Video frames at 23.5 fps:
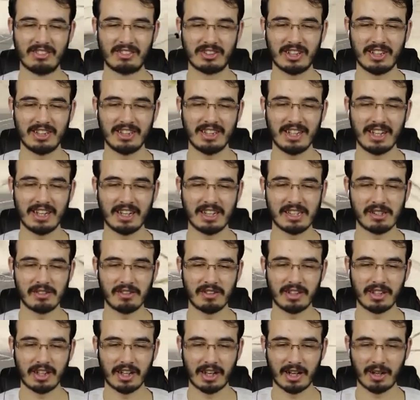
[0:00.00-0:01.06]
Freddy ile Recep
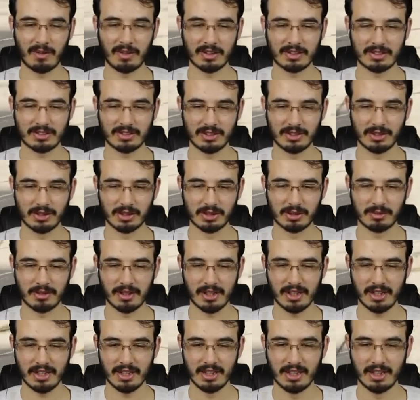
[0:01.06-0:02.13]
Edik arabası sürüyoruz
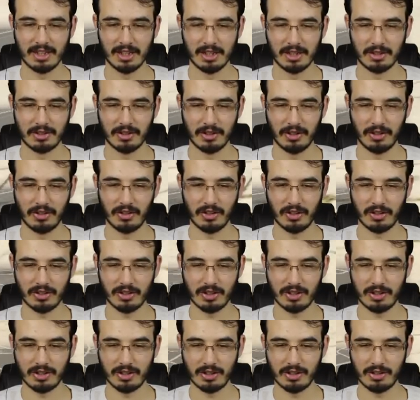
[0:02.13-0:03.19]
be. Dön dön
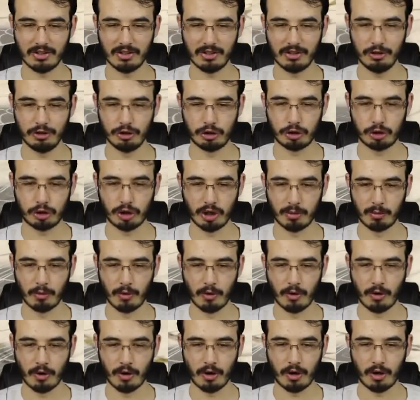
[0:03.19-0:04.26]
dön dön dön. İşte
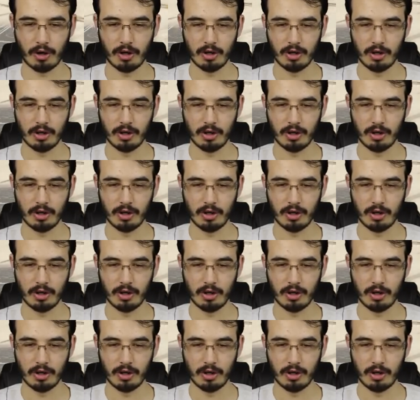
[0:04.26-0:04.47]
bu.